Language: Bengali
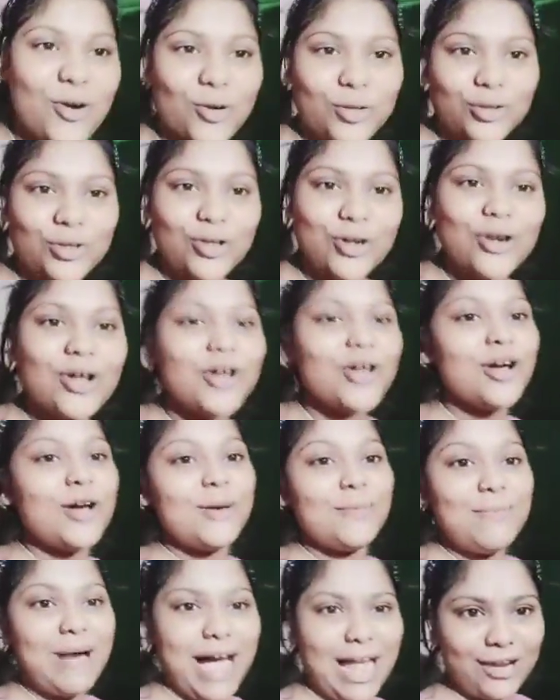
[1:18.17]
হোদর
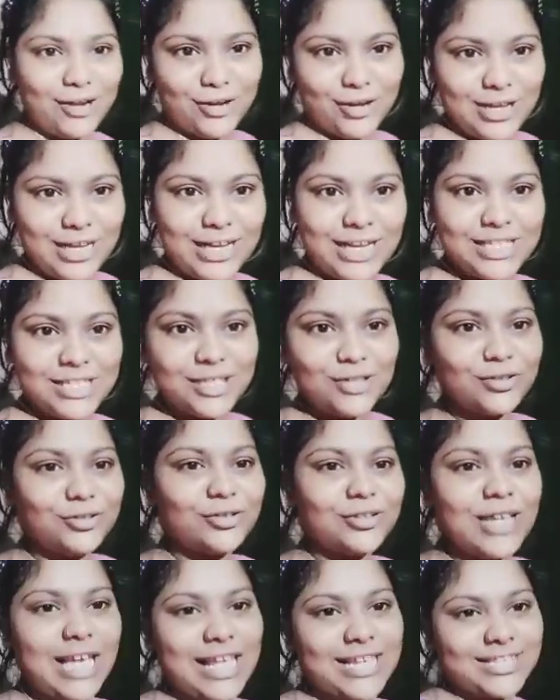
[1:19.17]
ভালো হয়ে গেছে
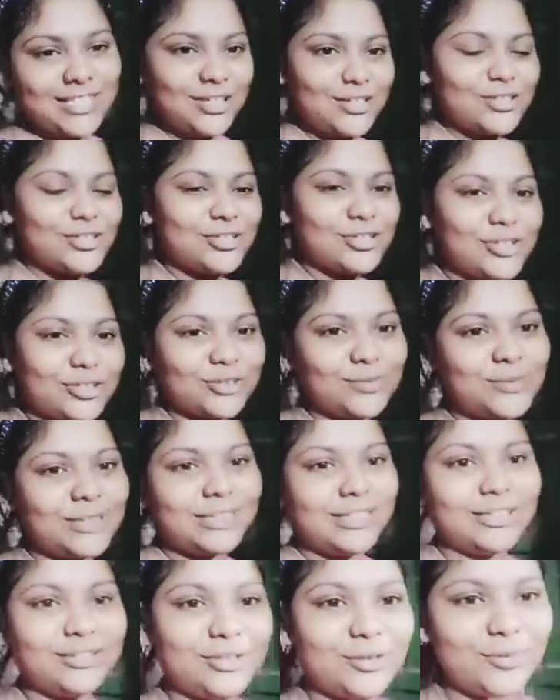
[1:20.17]
হোদর ক্যান্সার হয়েছিল
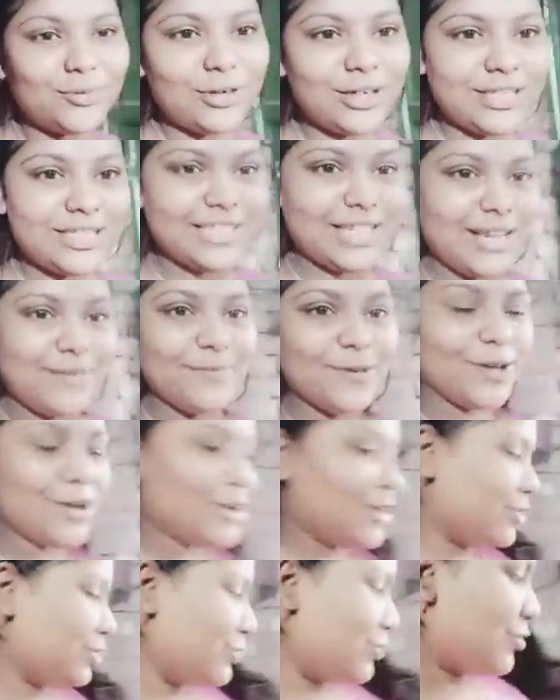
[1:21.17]
তোমাদের তো বলেছিলাম
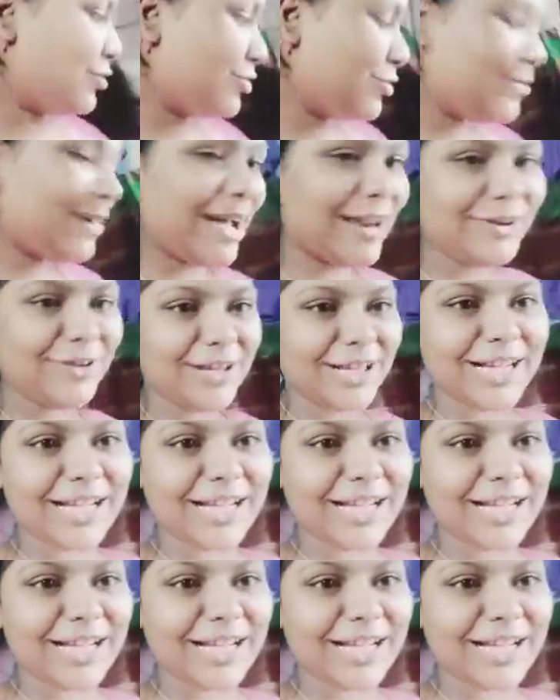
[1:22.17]
তো হোদো ভালো হয়ে